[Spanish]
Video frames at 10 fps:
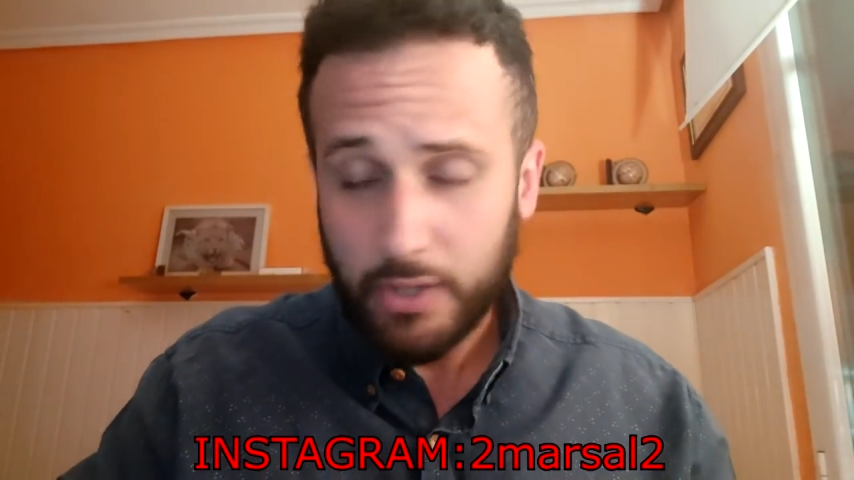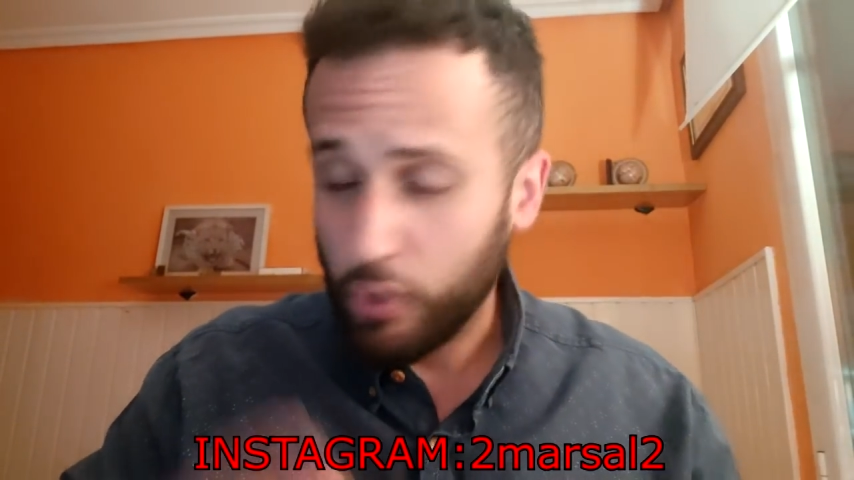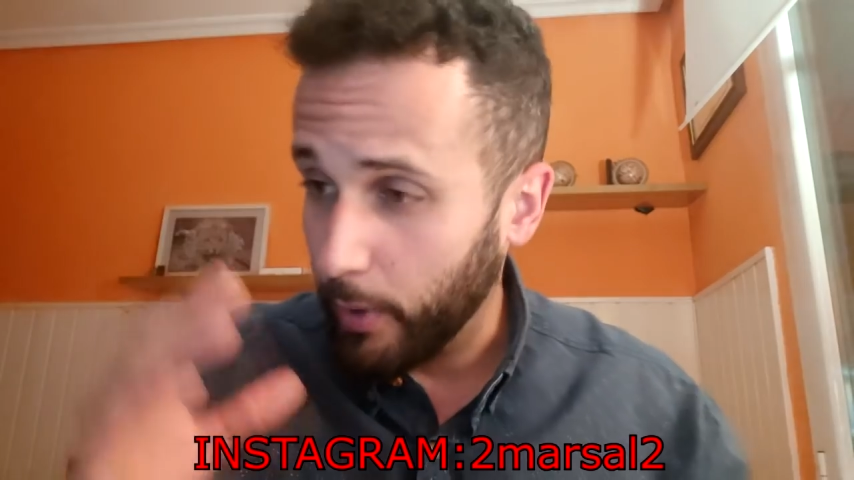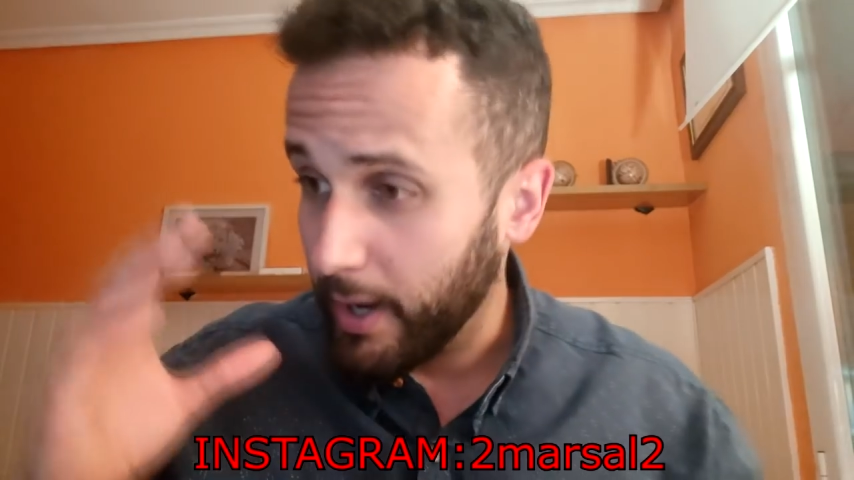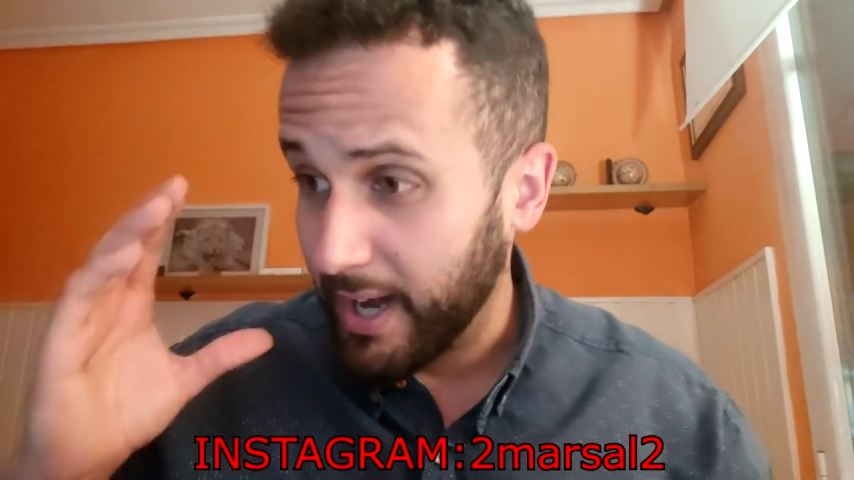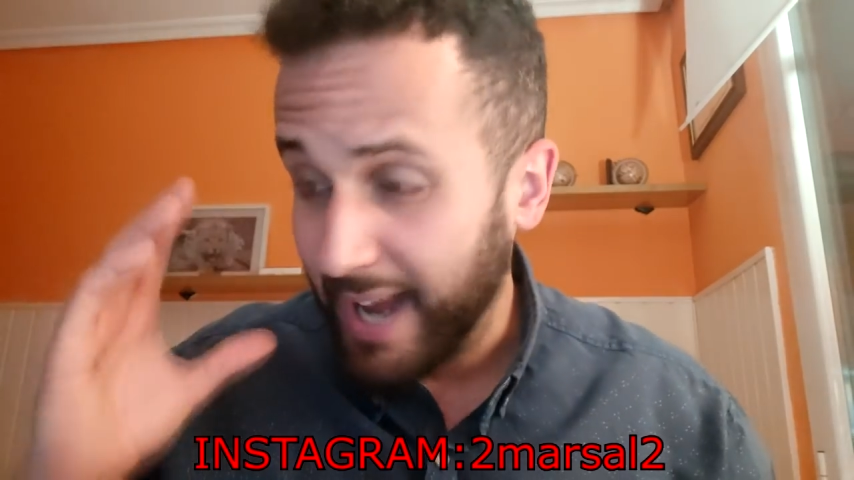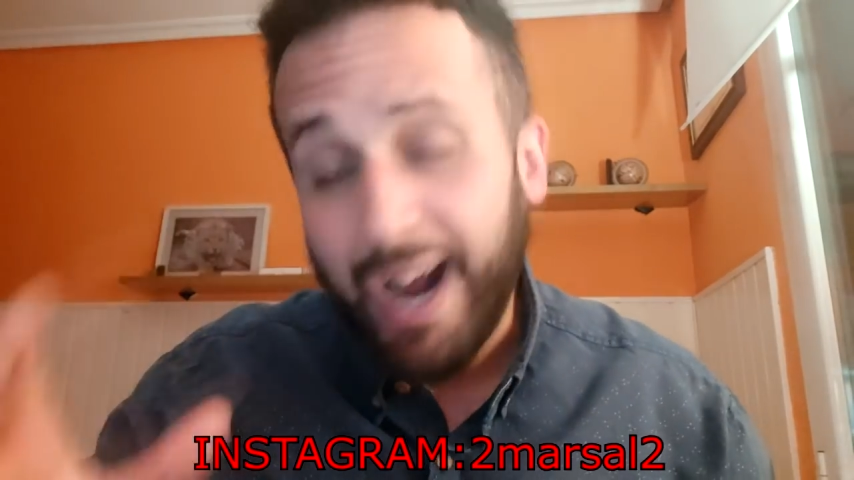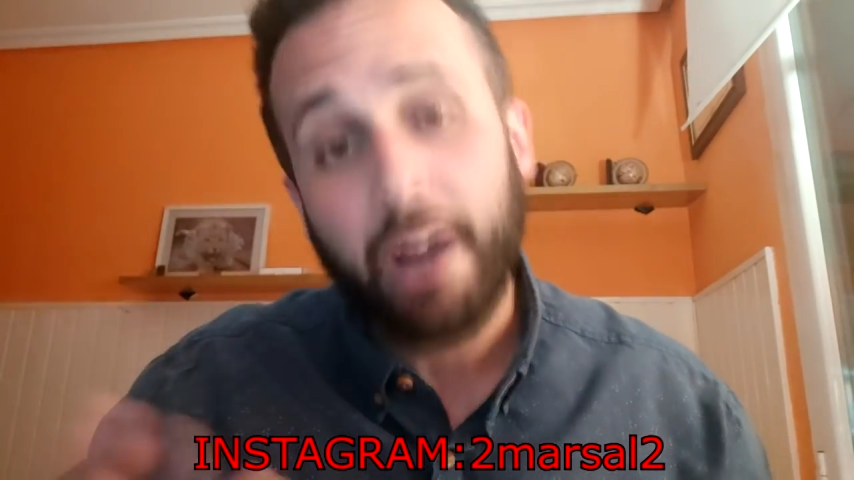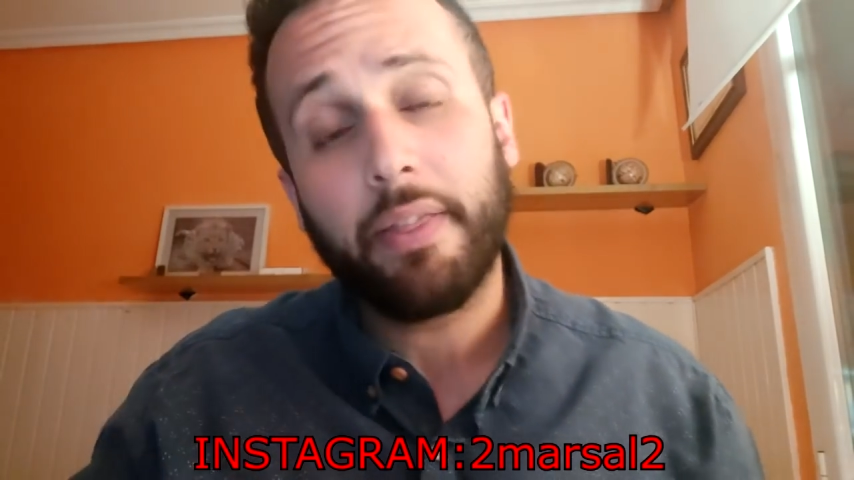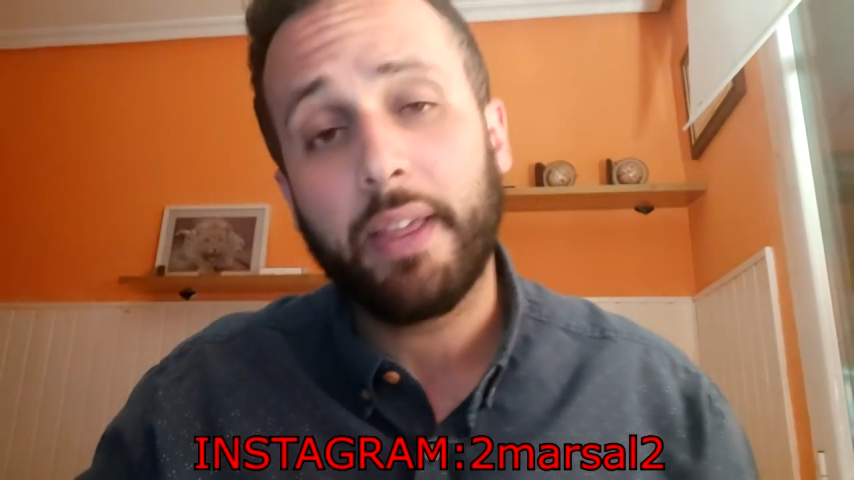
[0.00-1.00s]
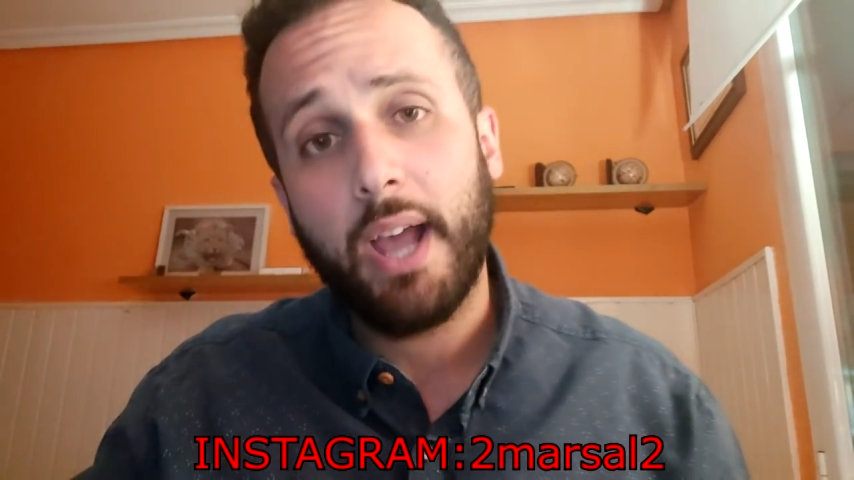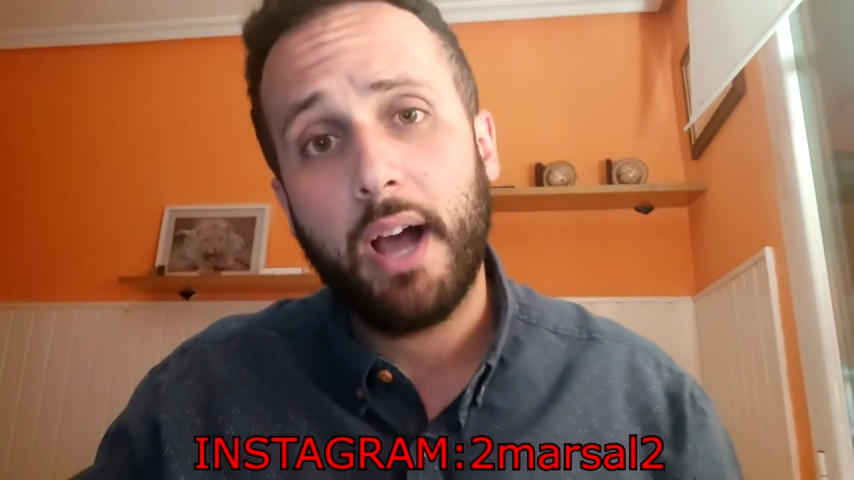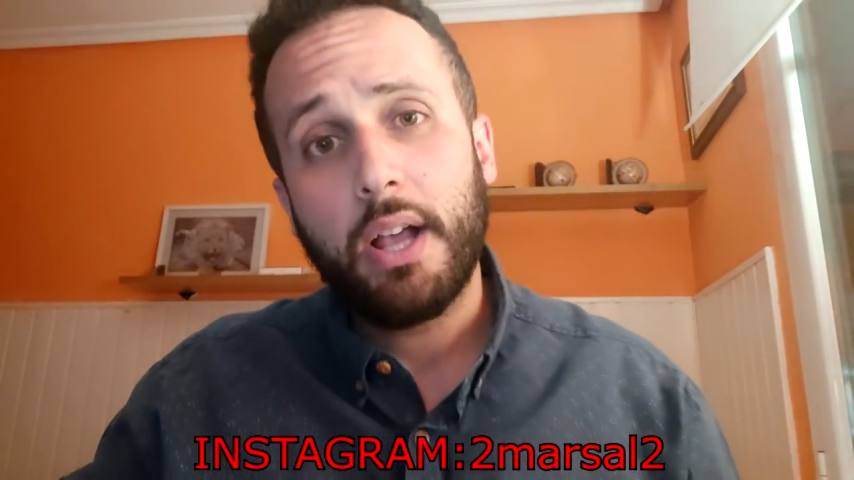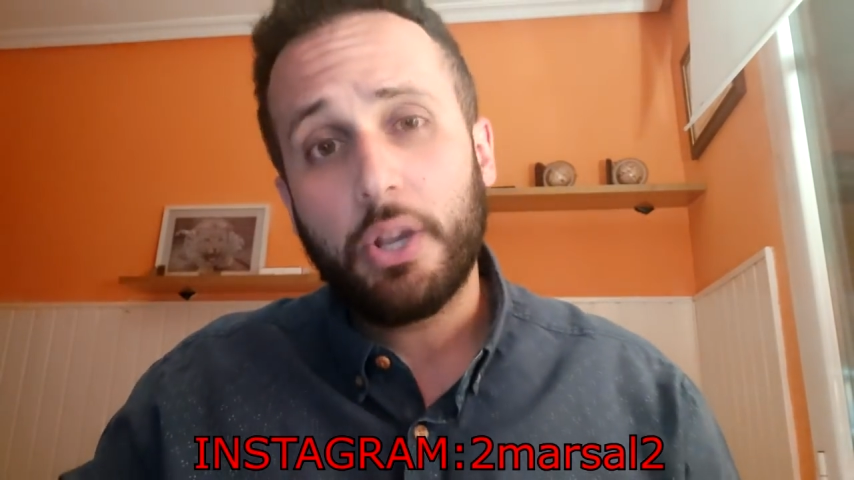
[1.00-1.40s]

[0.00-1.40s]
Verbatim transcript: sobre René García,